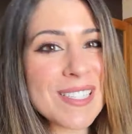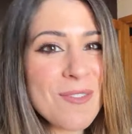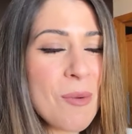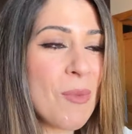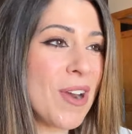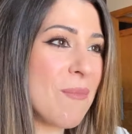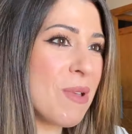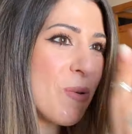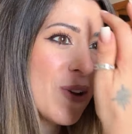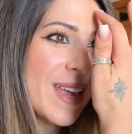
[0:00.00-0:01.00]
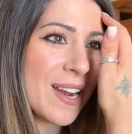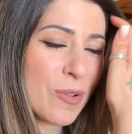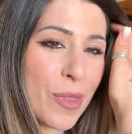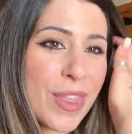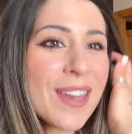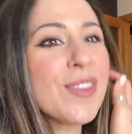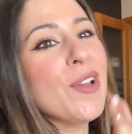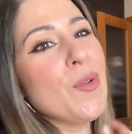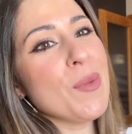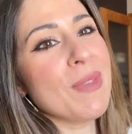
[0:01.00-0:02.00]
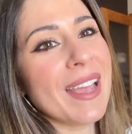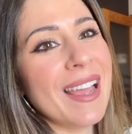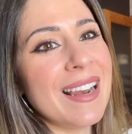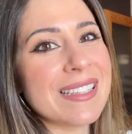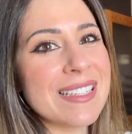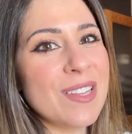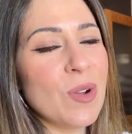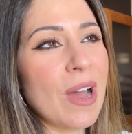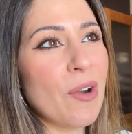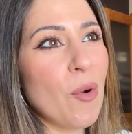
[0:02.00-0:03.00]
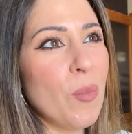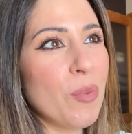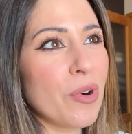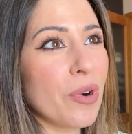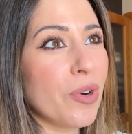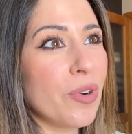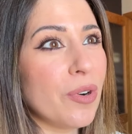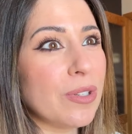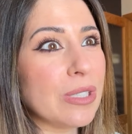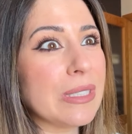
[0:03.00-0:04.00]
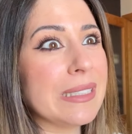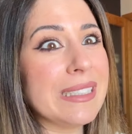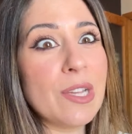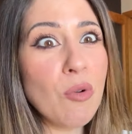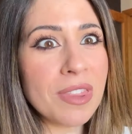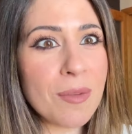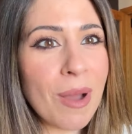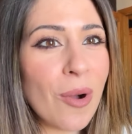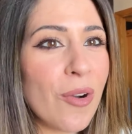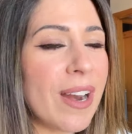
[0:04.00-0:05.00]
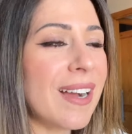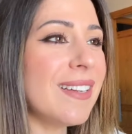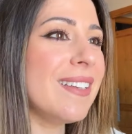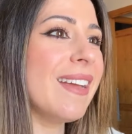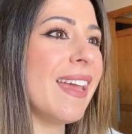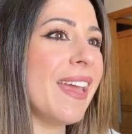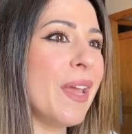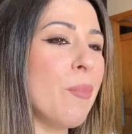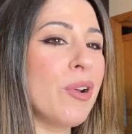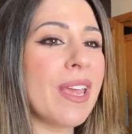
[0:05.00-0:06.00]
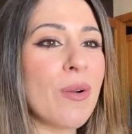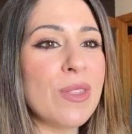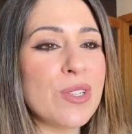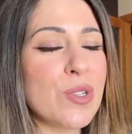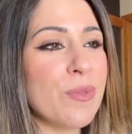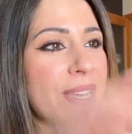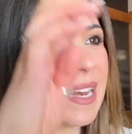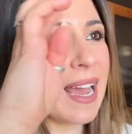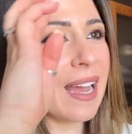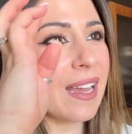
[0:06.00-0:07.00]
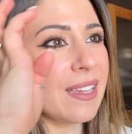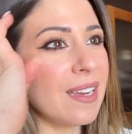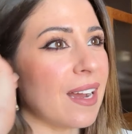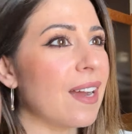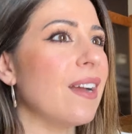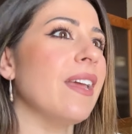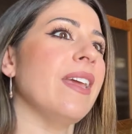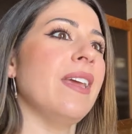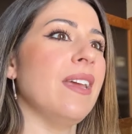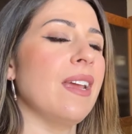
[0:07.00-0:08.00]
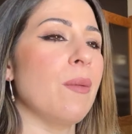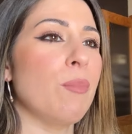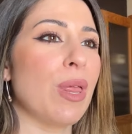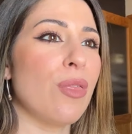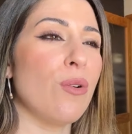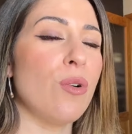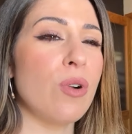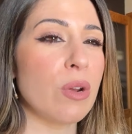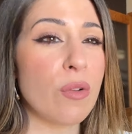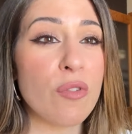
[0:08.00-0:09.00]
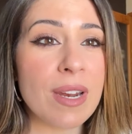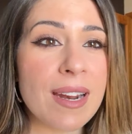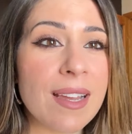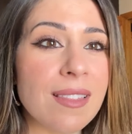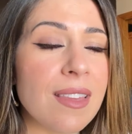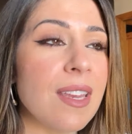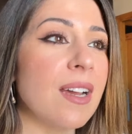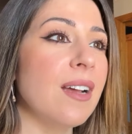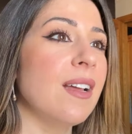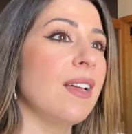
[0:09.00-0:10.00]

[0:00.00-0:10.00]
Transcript: sí, bombones, me voy al concierto de Luis Miguel, ha sido algo un poco de última hora eh, porque cuando yo vi la gira, eh, que empezó, creo que fue en Argentina,